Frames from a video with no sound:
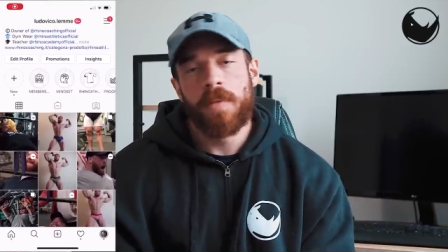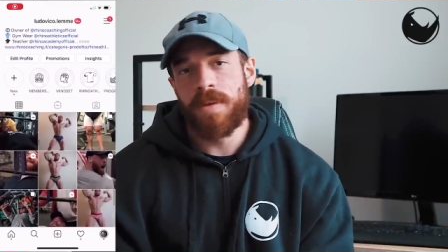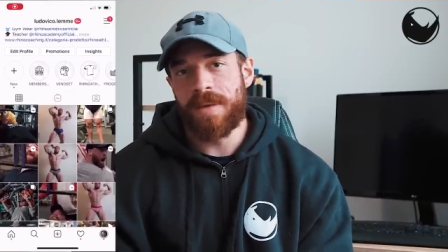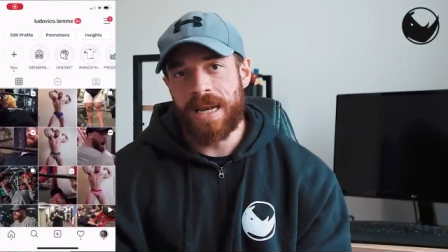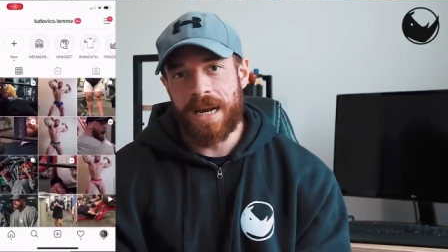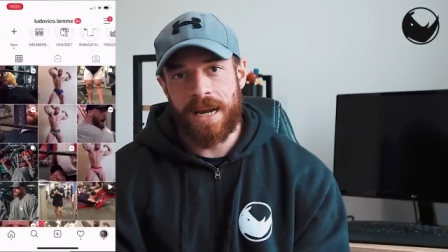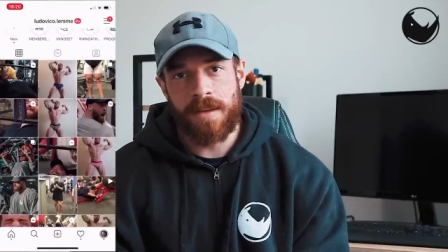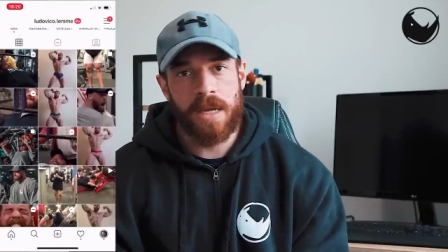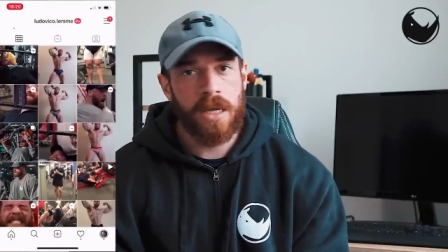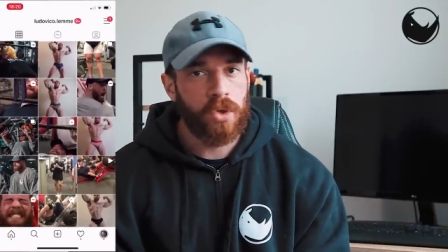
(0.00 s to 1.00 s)
prima
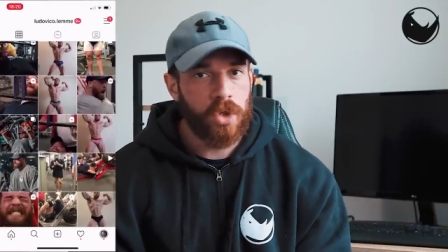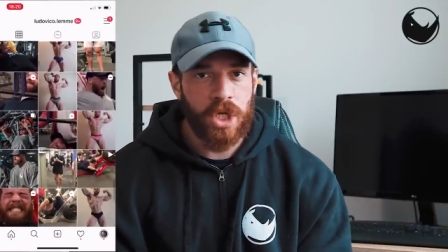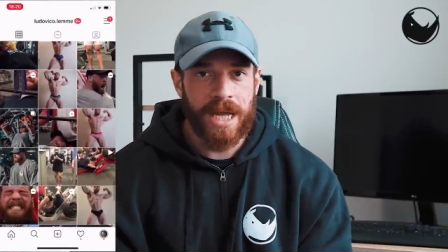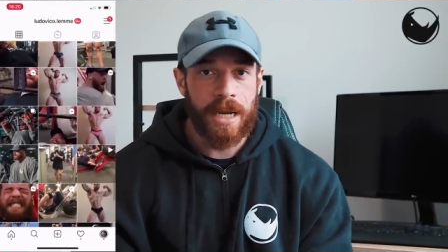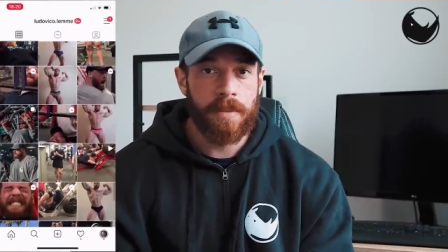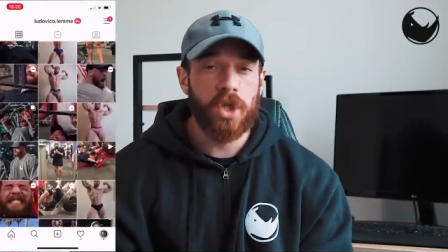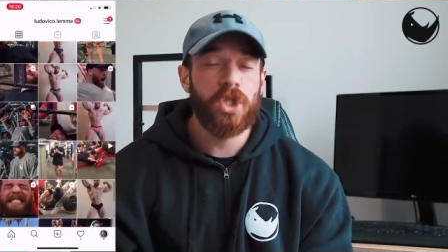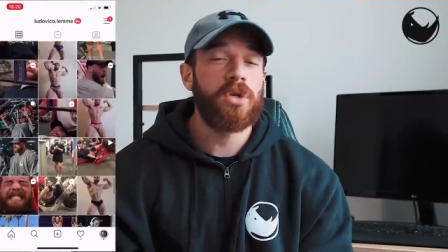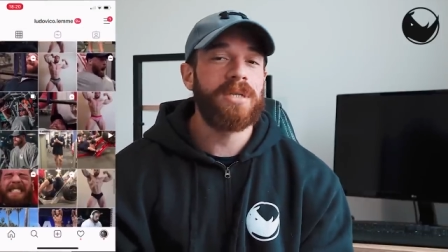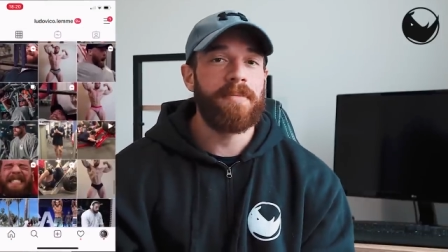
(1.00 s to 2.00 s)
dell'allenamento eccetera però
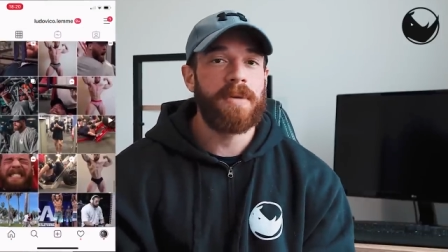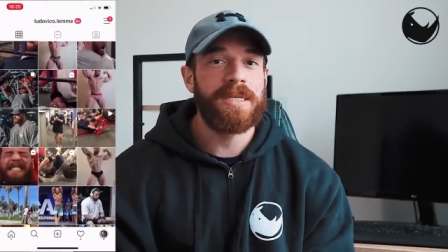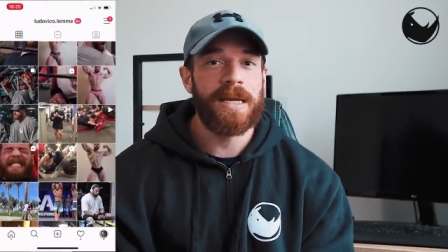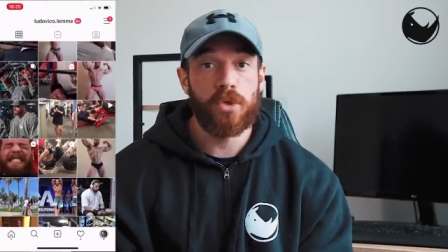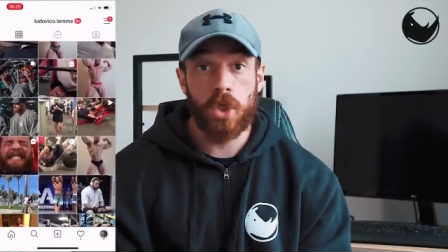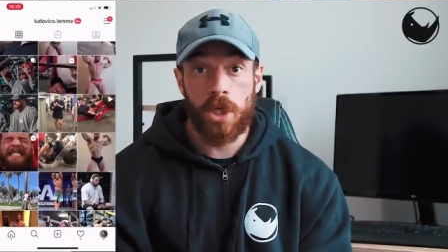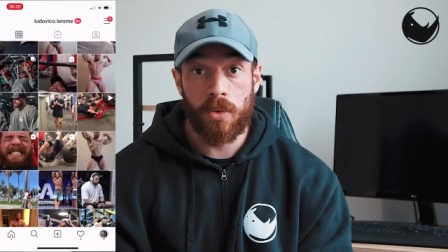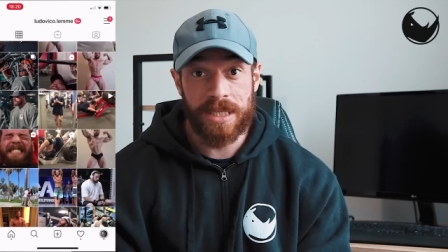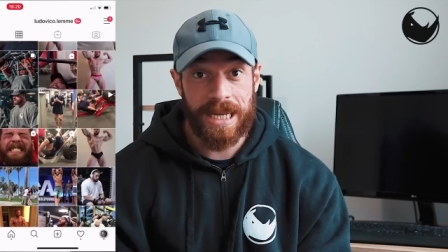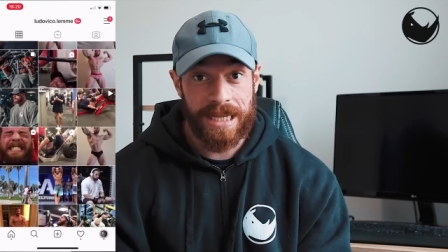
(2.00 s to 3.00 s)
cerco sempre di stare sui
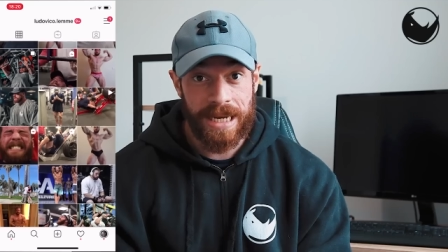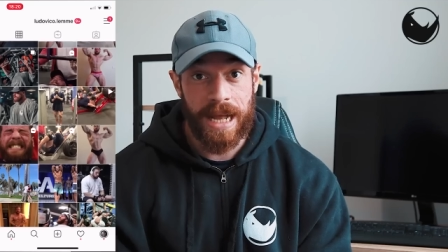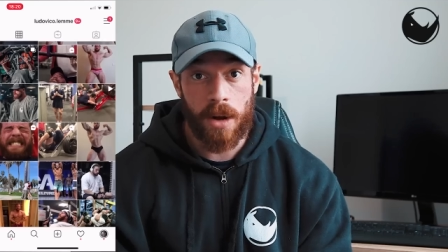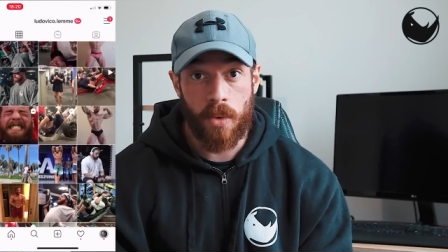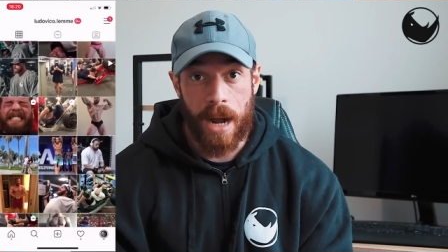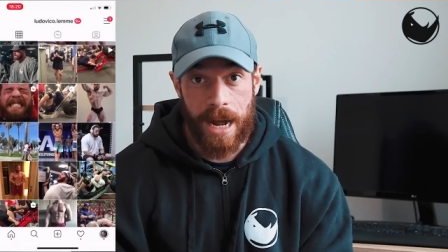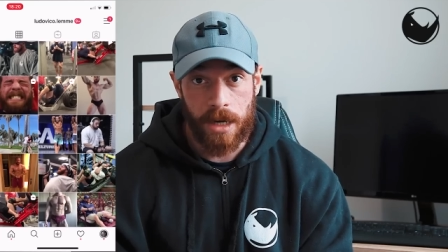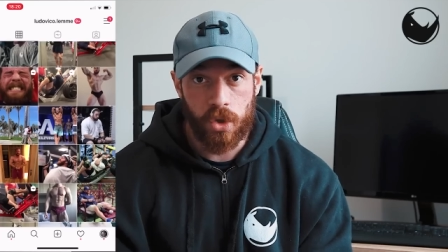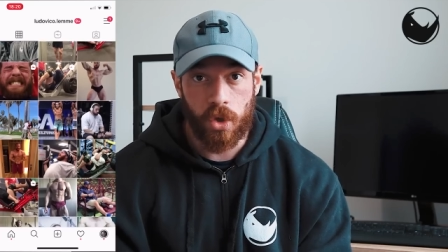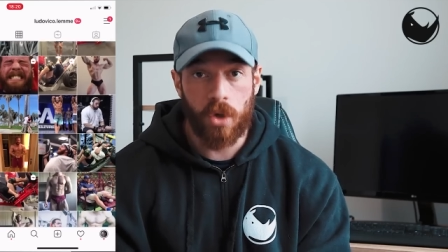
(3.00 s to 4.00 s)
5-6 litri d'acqua
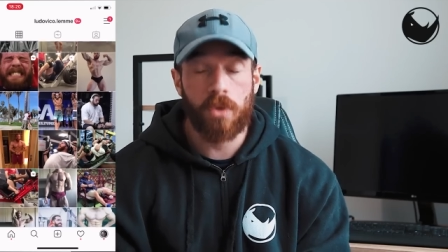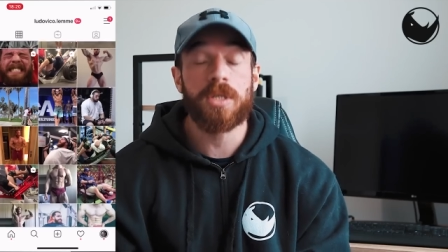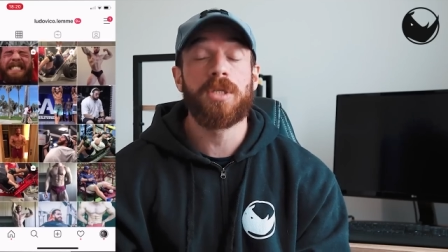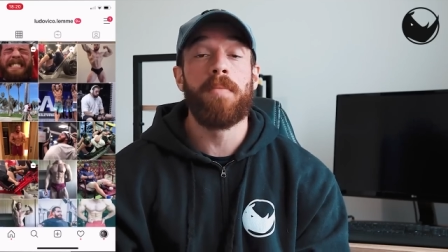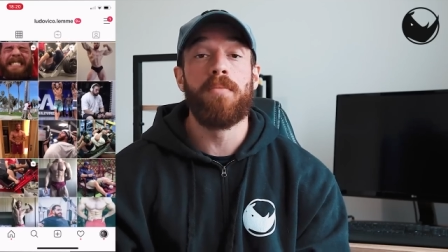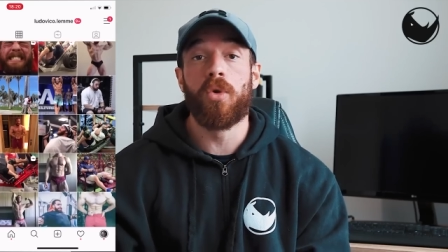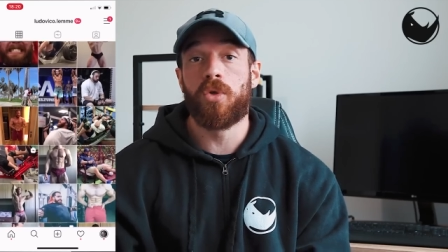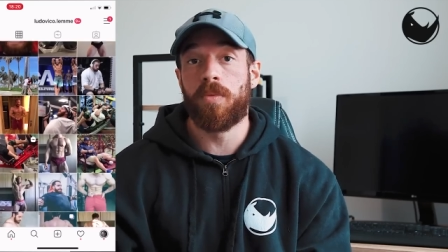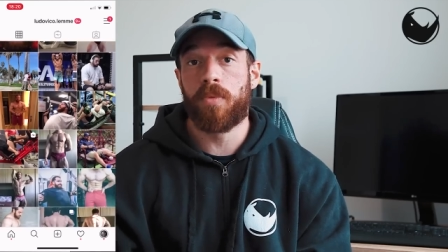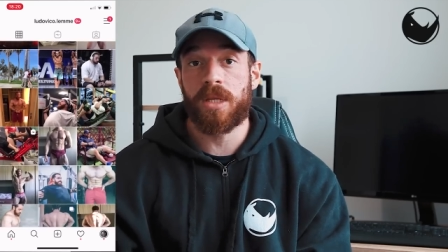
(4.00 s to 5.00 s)
al giorno e questo è
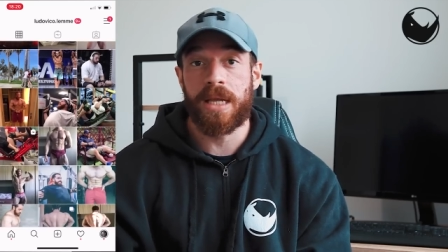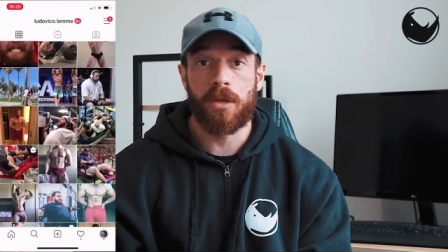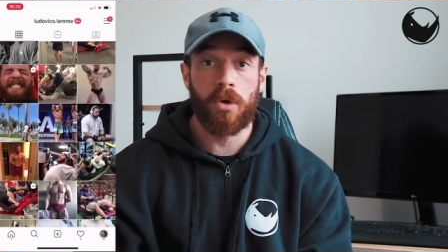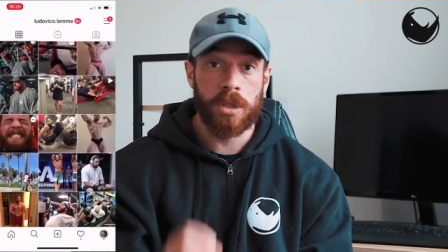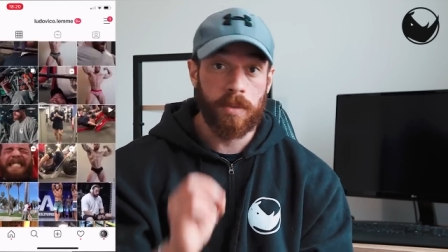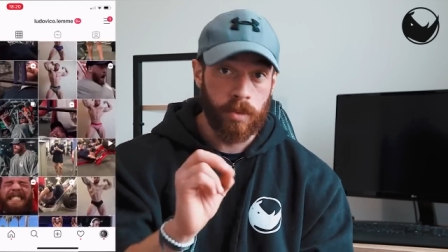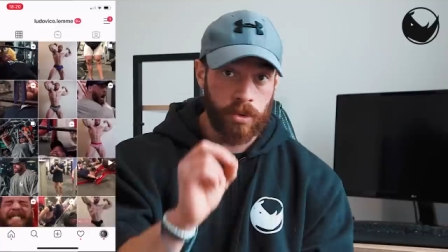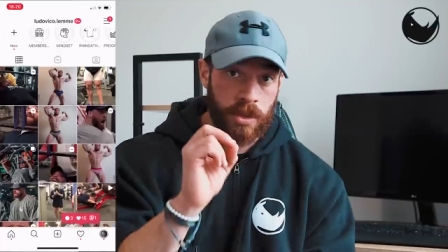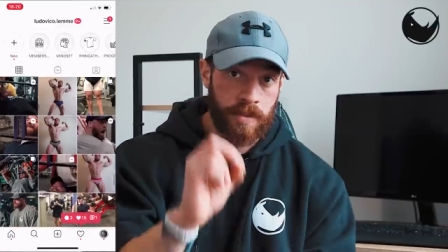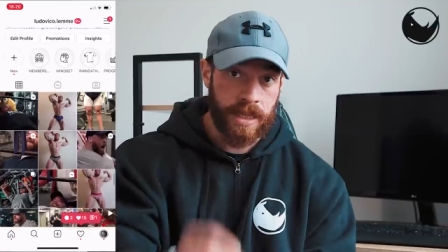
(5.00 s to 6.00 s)
molto importante è un ottimo
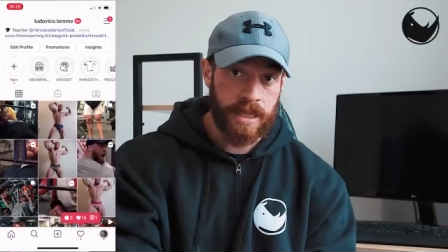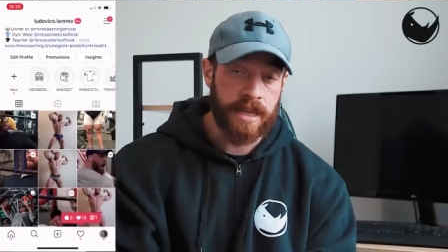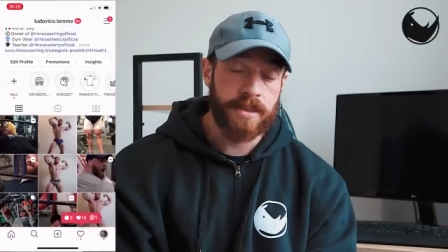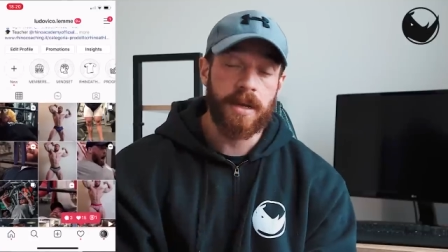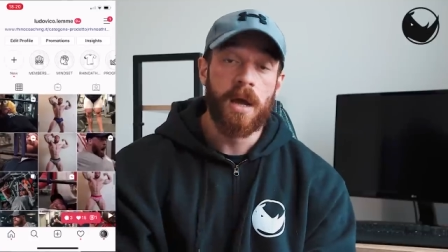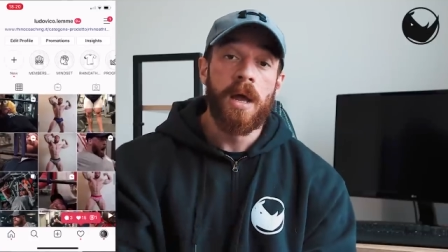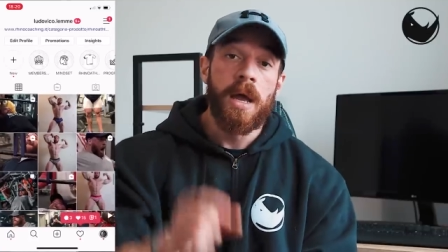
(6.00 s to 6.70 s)
punto di partenza